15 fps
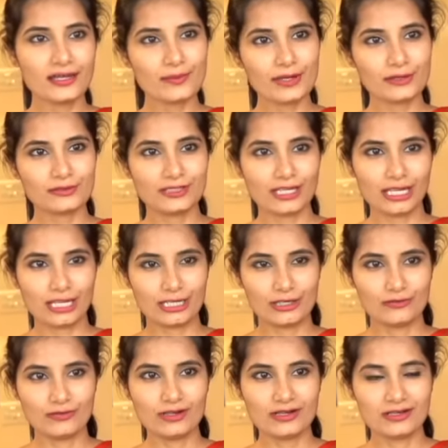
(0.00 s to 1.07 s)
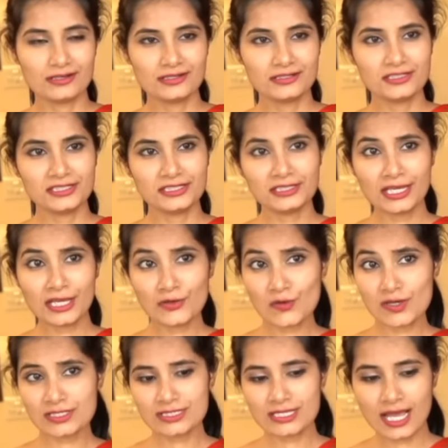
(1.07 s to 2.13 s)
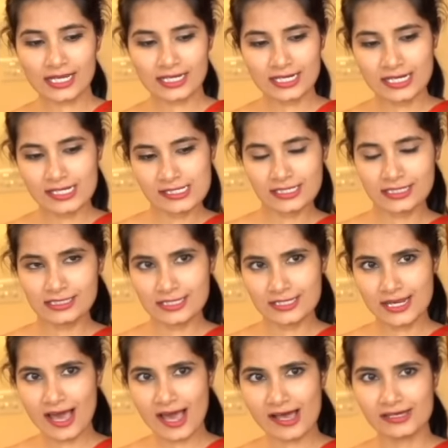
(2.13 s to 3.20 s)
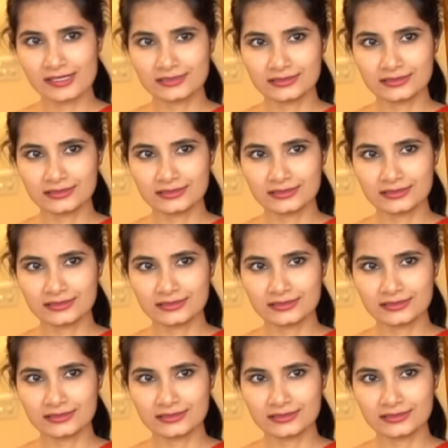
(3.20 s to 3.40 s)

இவன் சுத்த வேஸ்ட்டு நல்ல வேலை இவன் கூட பழகினதுனால தான்